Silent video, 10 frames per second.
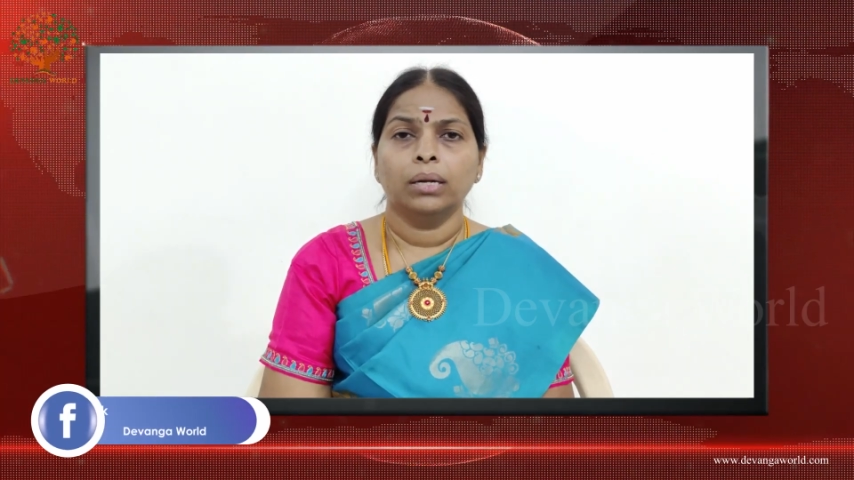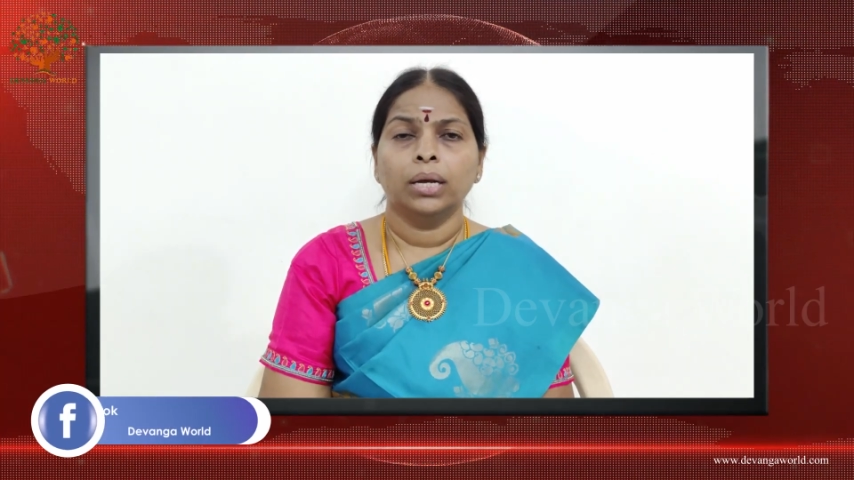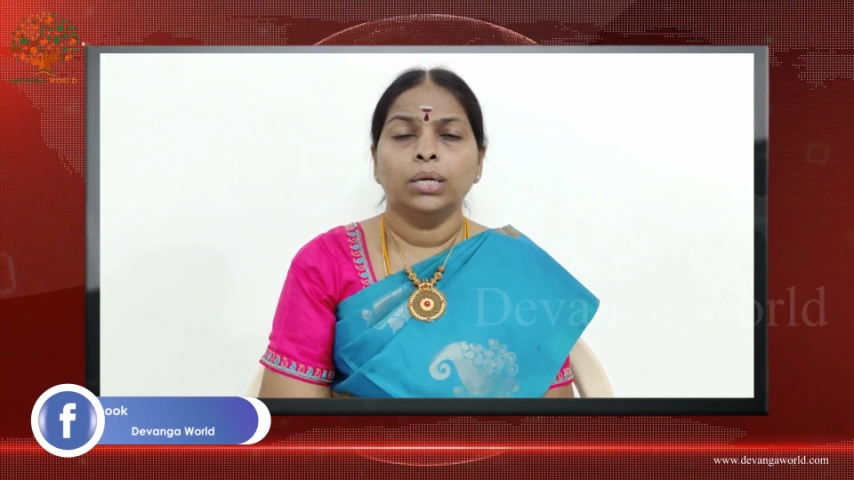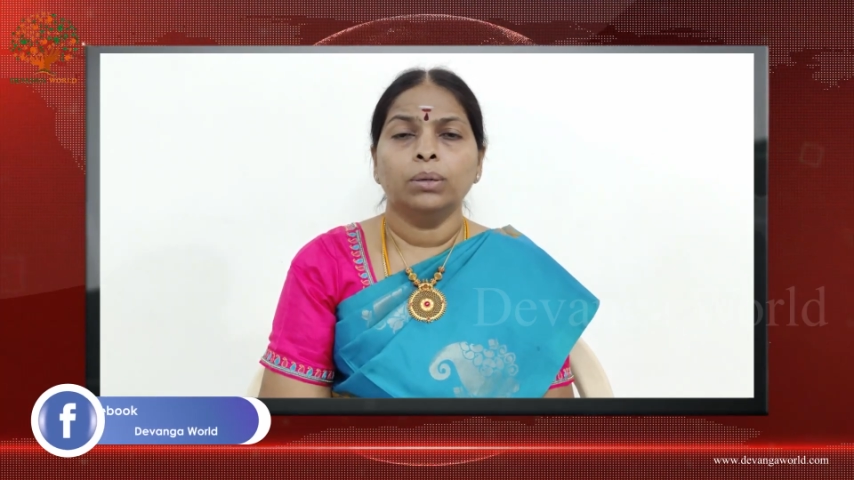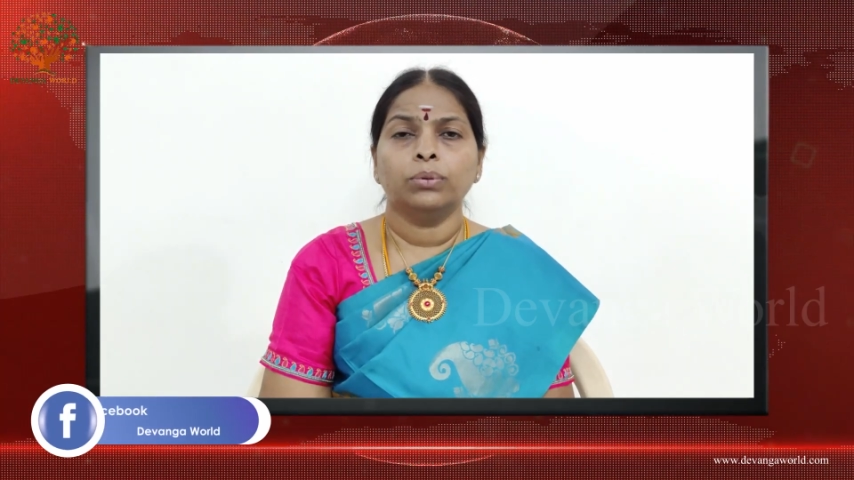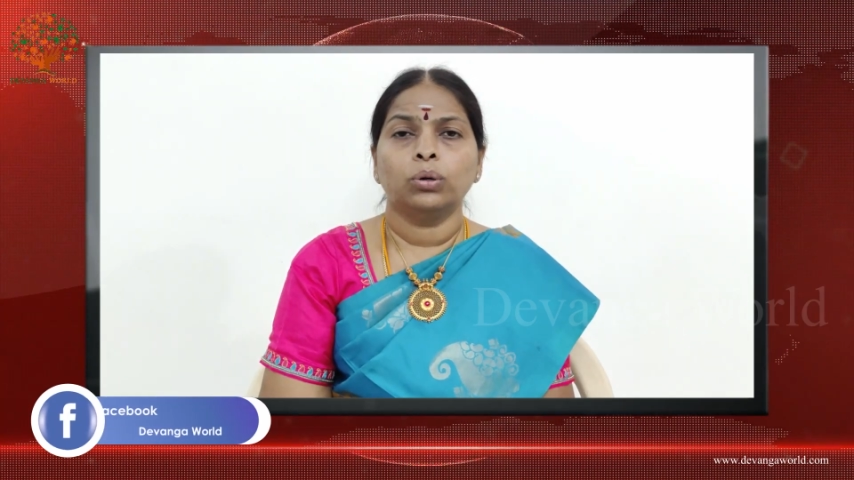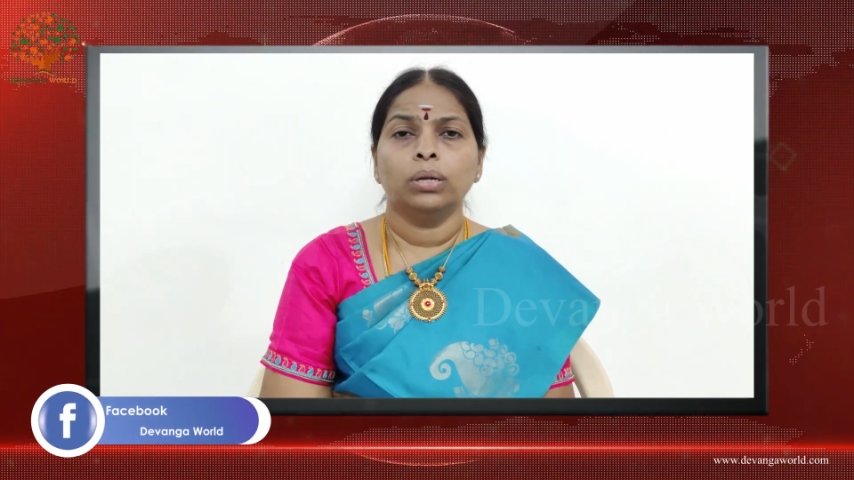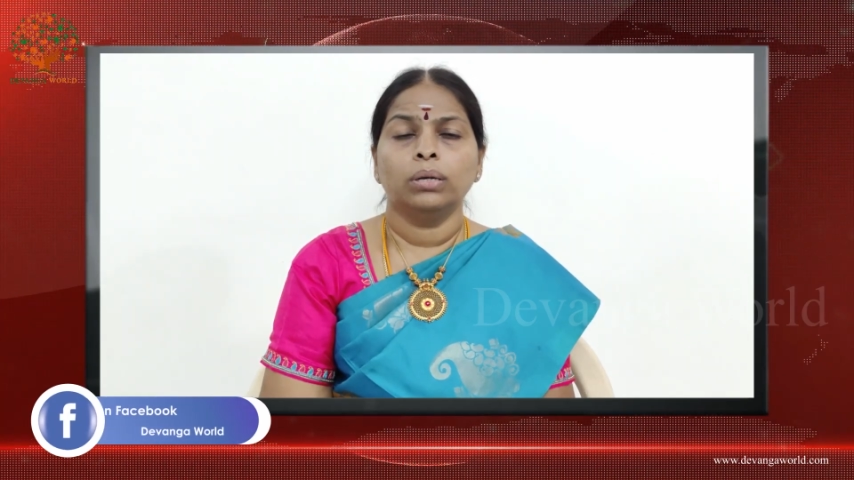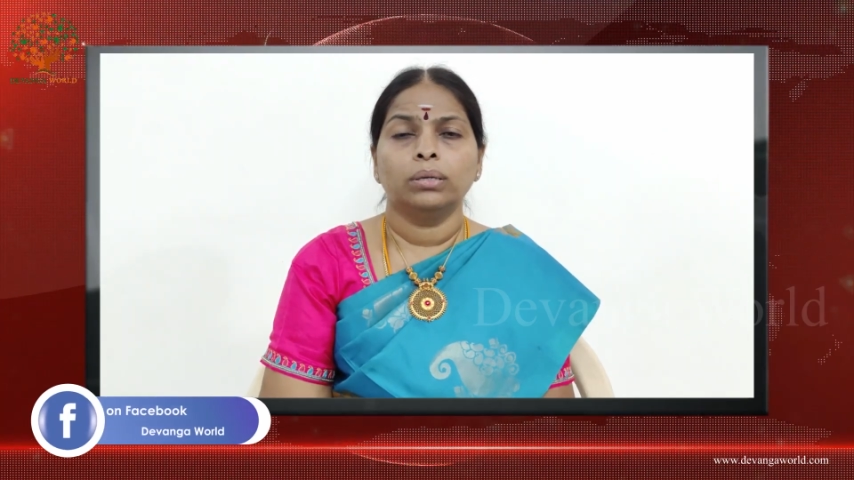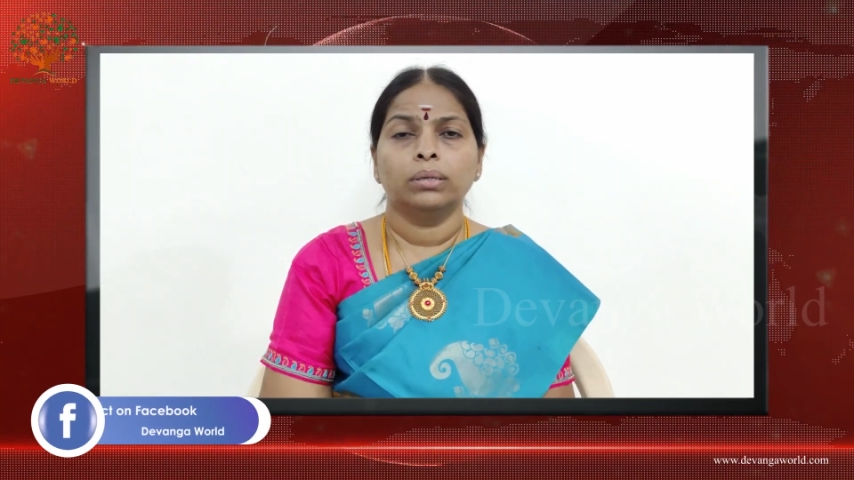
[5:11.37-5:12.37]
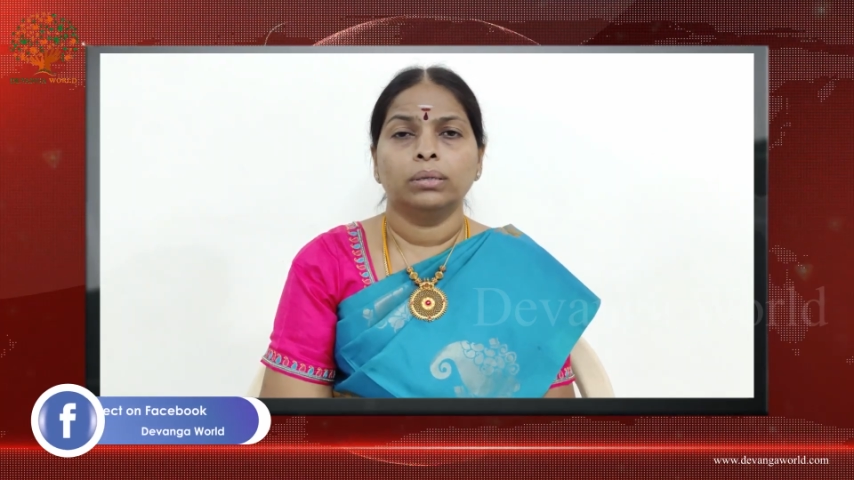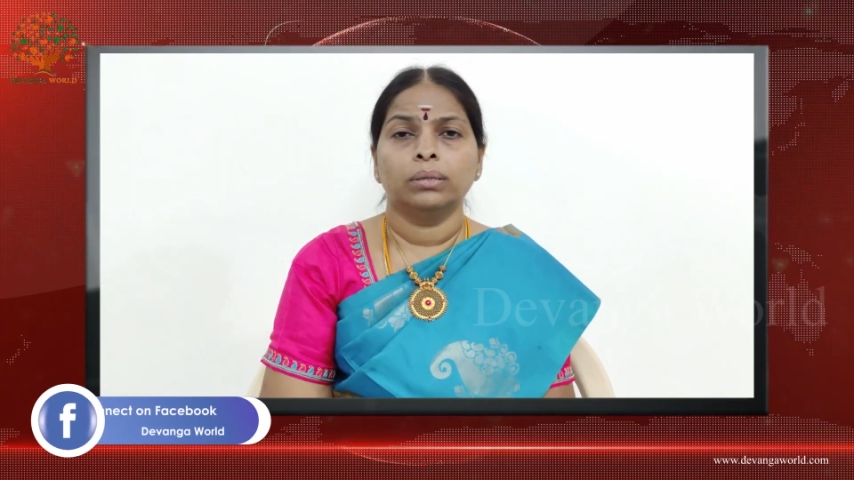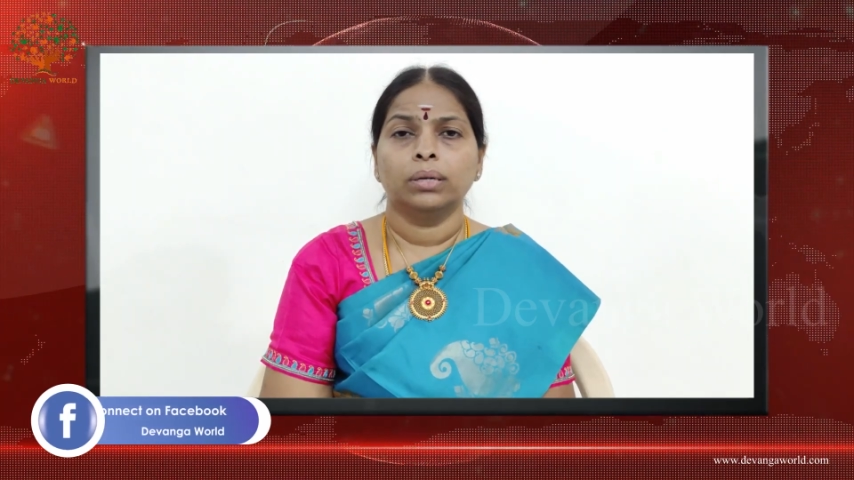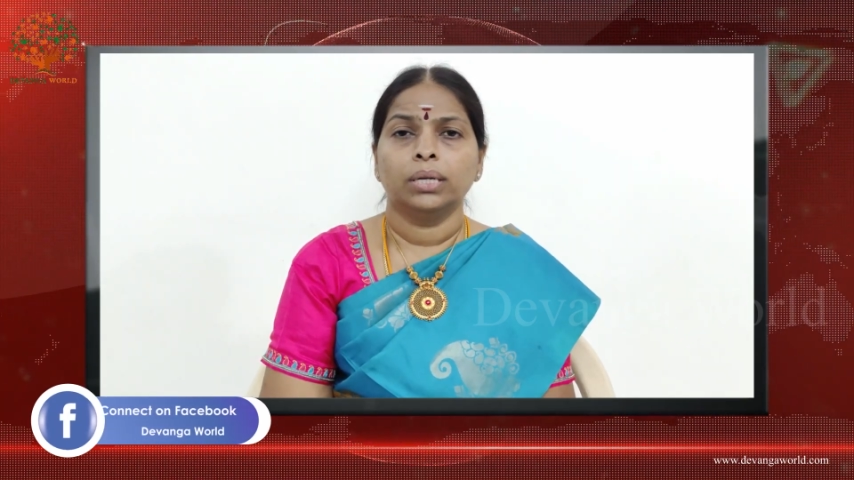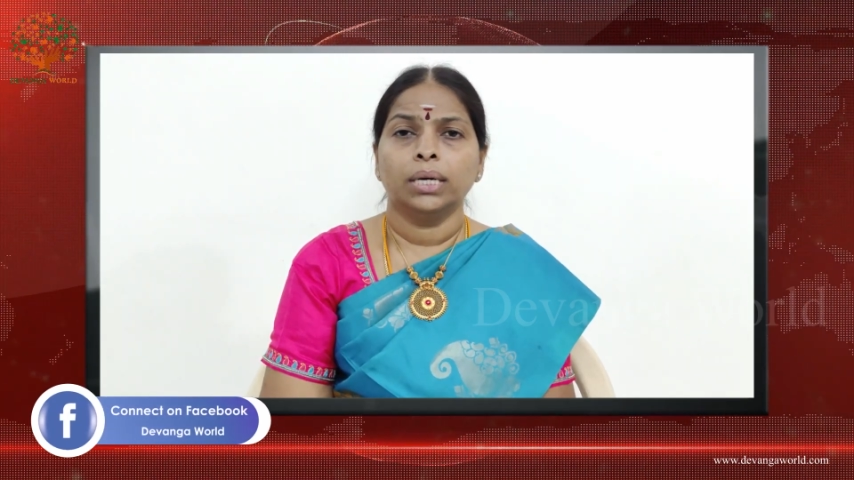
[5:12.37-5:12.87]
நெய்யும் தொழிலுக்கு
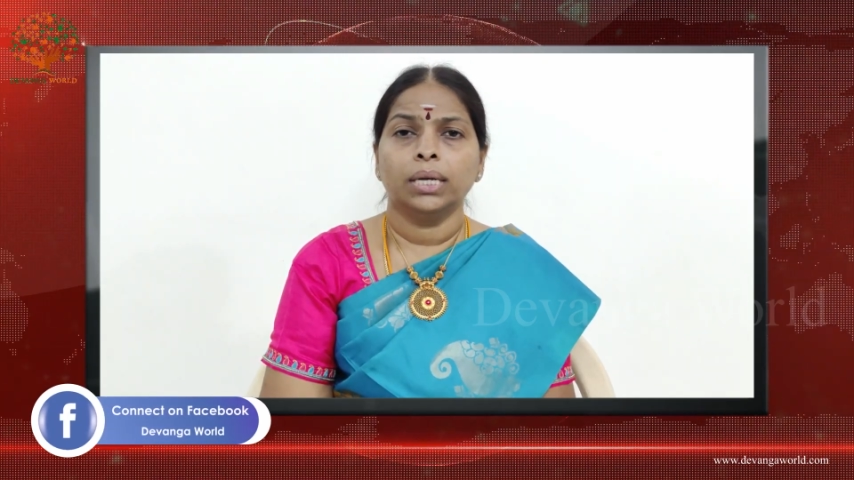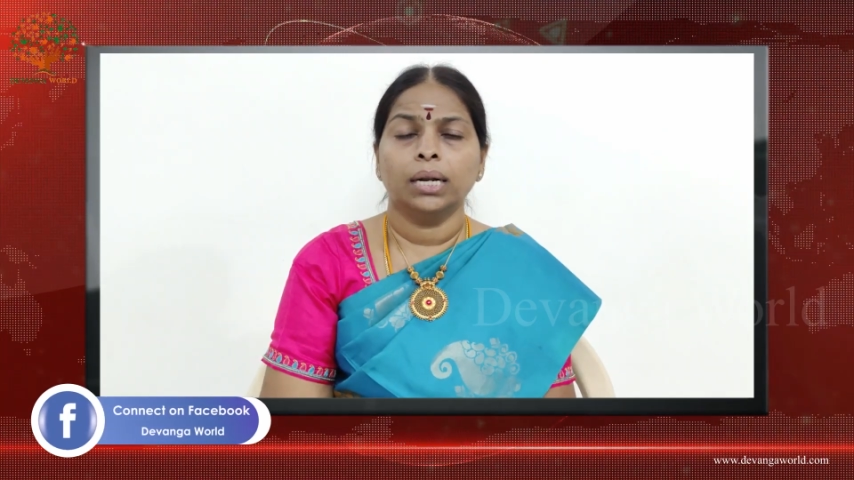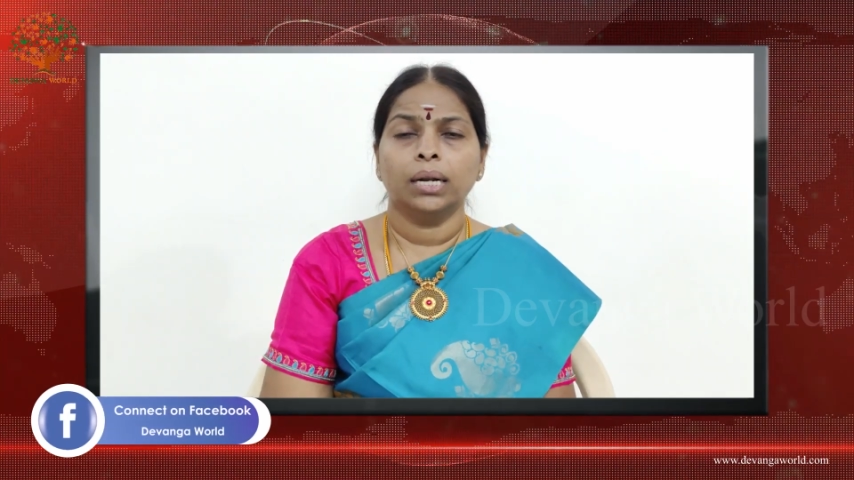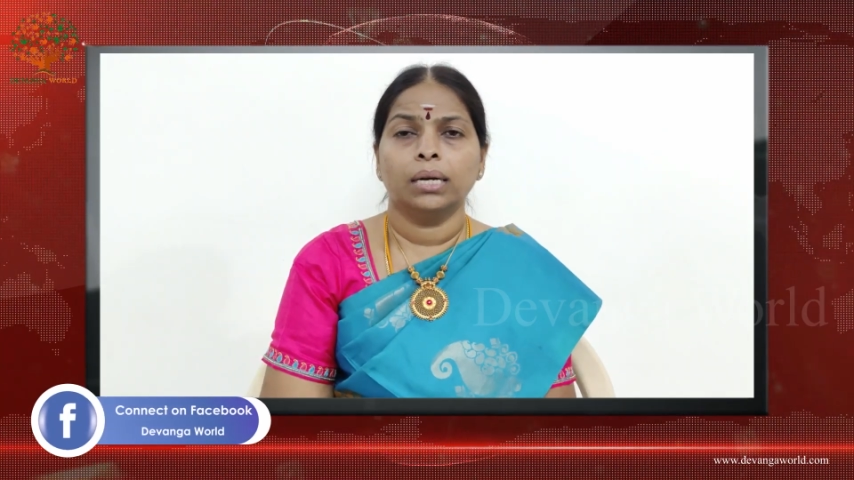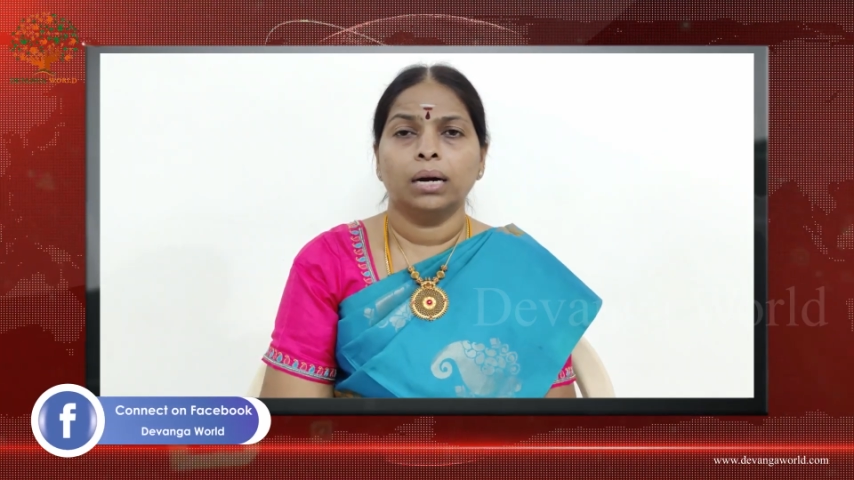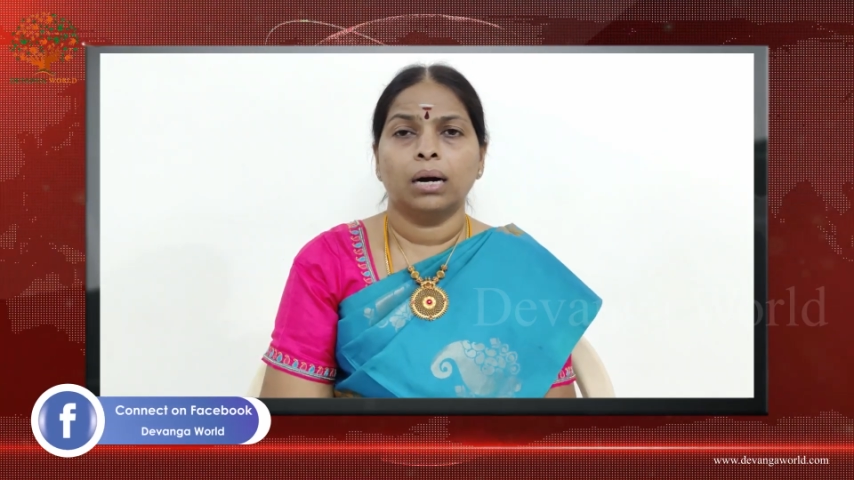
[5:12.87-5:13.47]
நிகரில்லை